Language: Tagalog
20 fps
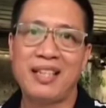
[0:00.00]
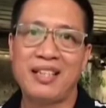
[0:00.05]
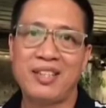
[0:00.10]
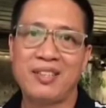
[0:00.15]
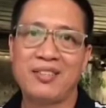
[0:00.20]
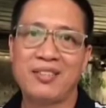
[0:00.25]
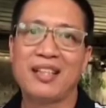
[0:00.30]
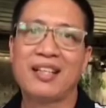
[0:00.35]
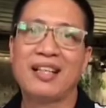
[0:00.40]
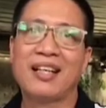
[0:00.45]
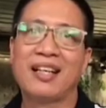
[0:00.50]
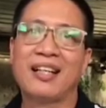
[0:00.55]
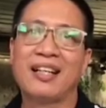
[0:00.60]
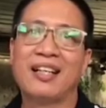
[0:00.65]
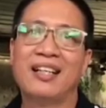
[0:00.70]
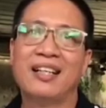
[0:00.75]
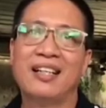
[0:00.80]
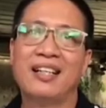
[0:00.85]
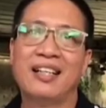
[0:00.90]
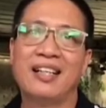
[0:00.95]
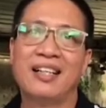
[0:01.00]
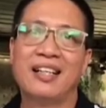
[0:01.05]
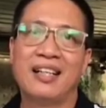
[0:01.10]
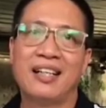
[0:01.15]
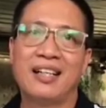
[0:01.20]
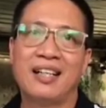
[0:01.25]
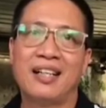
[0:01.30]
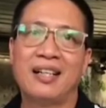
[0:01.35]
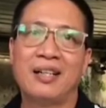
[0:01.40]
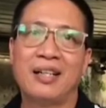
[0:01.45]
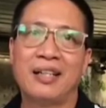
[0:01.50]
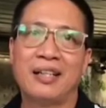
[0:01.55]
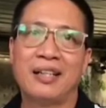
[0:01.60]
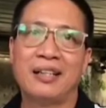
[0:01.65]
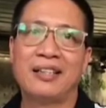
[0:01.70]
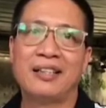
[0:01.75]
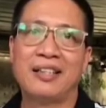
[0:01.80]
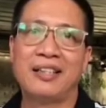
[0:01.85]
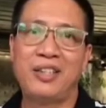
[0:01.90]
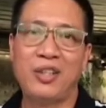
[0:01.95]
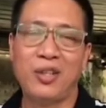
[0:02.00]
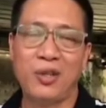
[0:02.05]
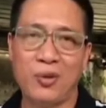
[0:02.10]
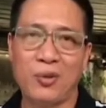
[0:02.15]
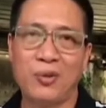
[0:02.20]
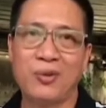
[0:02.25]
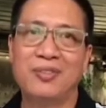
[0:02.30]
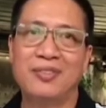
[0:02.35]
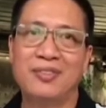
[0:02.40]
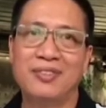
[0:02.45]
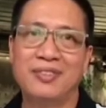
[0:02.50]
inyong uh, uh, show.